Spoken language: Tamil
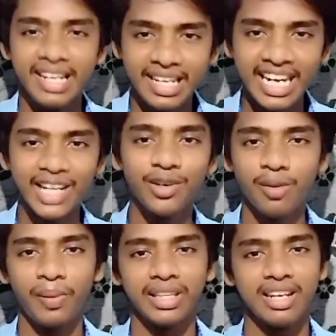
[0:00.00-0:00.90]
இன்னைக்கு
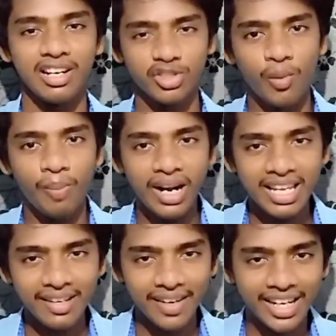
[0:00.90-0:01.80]
ஒரு பதினாறு ஸோ
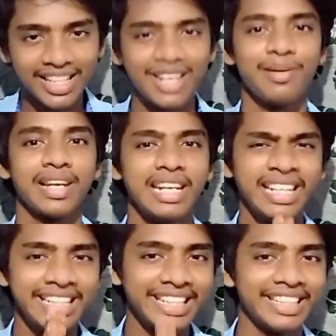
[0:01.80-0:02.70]
படிக்க வேண்டியதை நம்ம
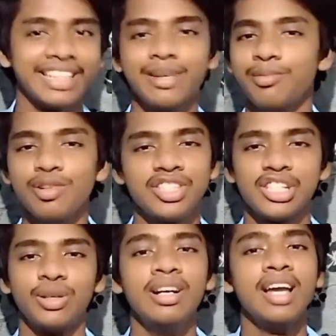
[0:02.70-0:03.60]
கிட்டத்தட்ட
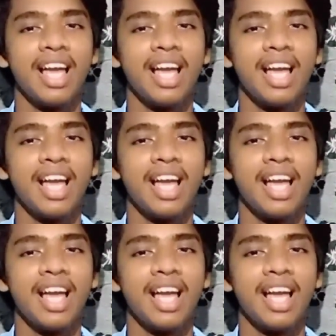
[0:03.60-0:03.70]
முடிச்சிட்டோம்